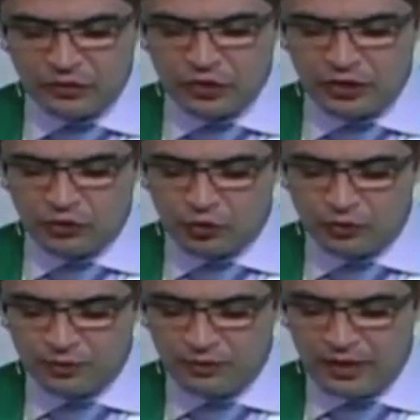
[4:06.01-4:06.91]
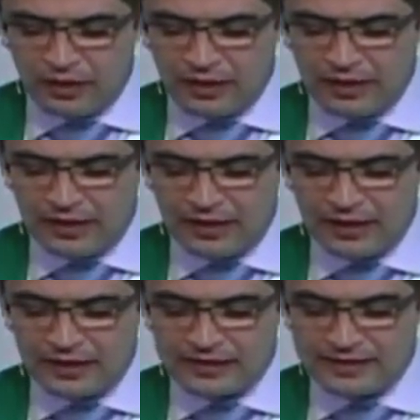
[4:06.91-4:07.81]
E o jejum,
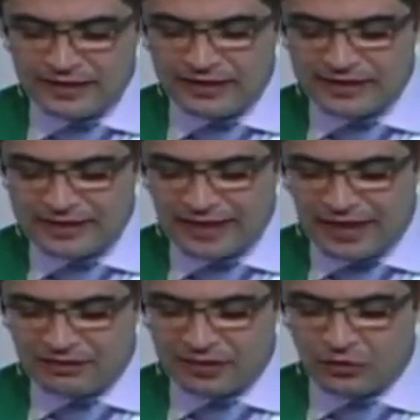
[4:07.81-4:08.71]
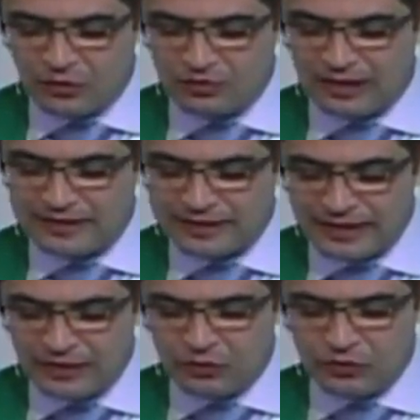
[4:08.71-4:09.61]
ele se iniciava com o
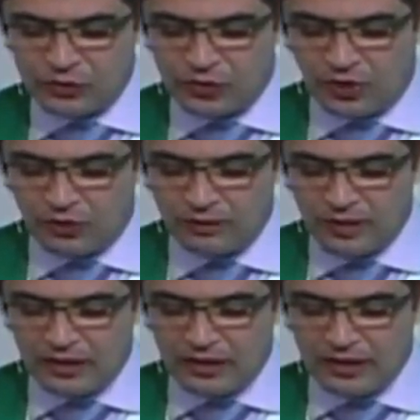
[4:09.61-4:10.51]
nascer do sol